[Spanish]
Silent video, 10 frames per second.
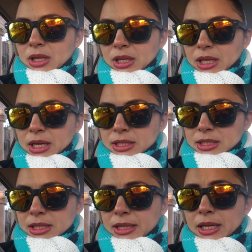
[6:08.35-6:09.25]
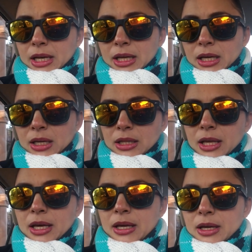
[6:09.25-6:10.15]
Y este tiene
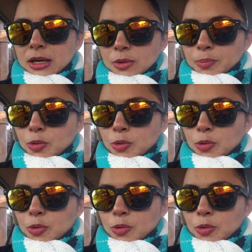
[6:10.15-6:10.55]
de,